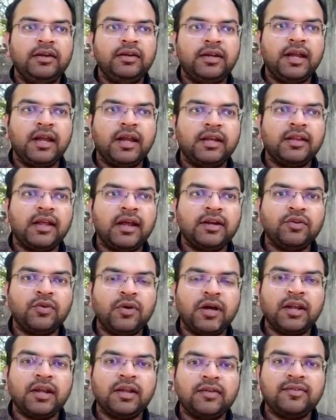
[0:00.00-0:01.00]
ठेकेदार
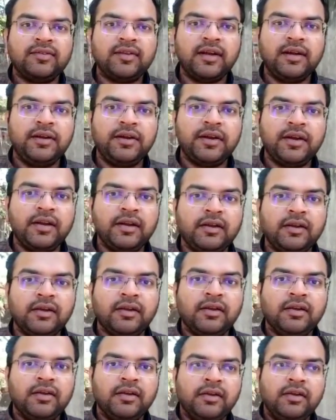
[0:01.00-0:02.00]
द्वारा सेंटरिंग
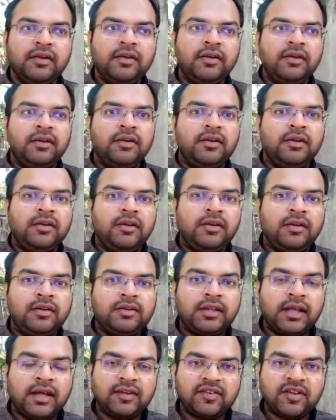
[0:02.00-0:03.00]

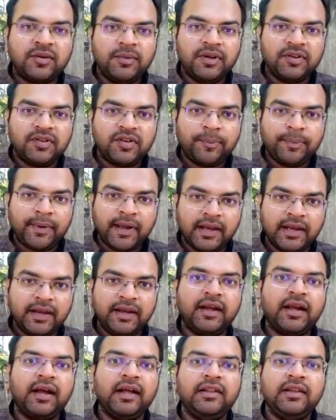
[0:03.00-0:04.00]
तय समय से पहले
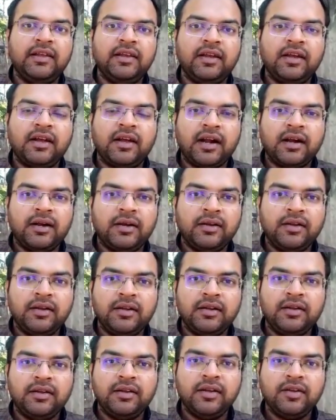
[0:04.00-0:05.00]
निकाल देने के कारण
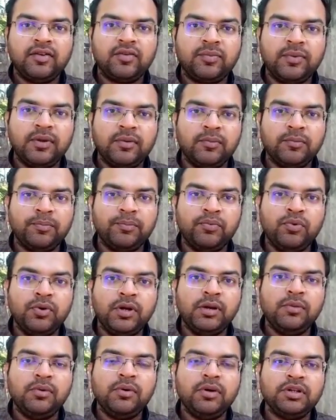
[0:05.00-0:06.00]
ये इसमें
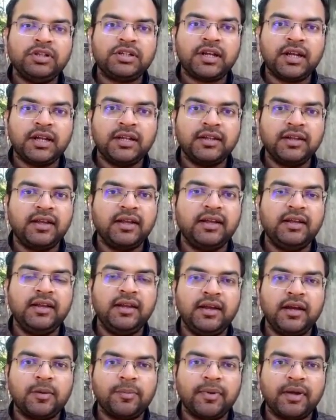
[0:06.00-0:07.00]
पूरी वो स्ट्रेंथ गेन
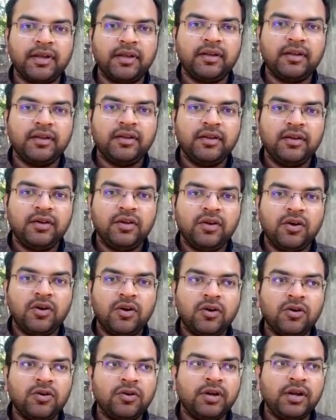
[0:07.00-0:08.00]
नहीं कर पाई
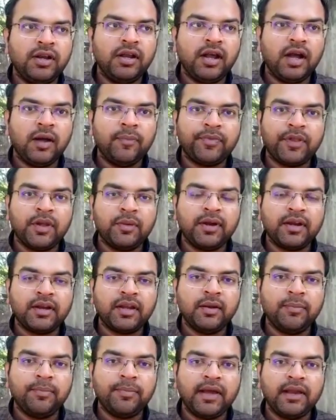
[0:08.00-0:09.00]
और उन्होंने हफ्ते भर
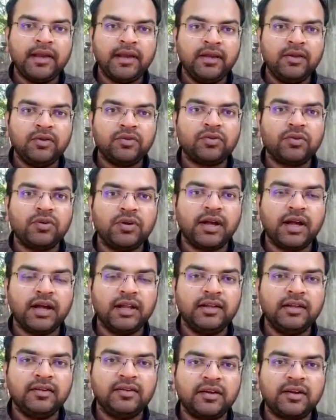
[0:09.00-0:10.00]
के पहले ही उसको
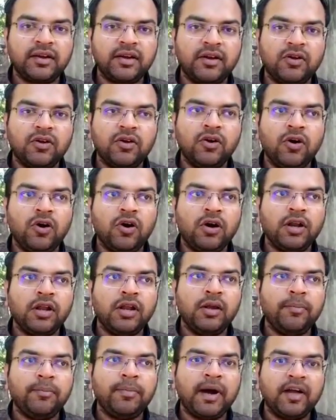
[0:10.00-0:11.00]
निकाल दी शटरिंग को और
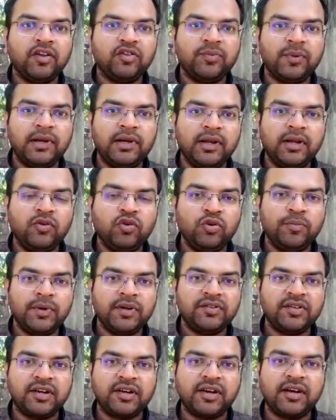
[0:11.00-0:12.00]
ये बाँस बल्लियाँ जो
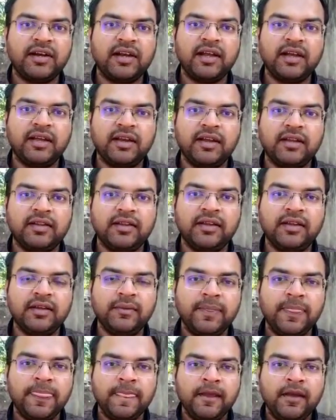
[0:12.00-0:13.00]
ऊपर शटरिंग लगी रहती
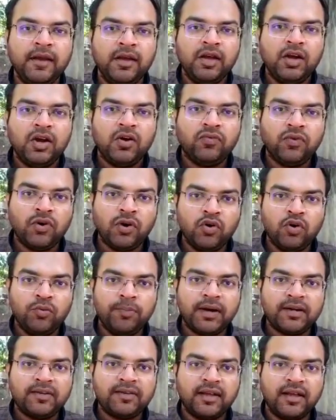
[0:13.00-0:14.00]
है वो
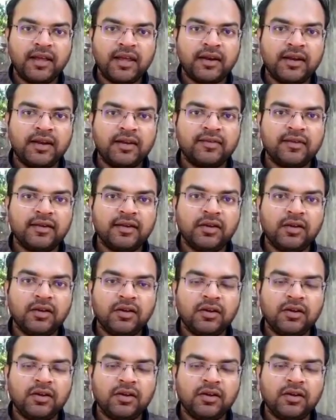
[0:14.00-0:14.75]
ऊपर से गिरने से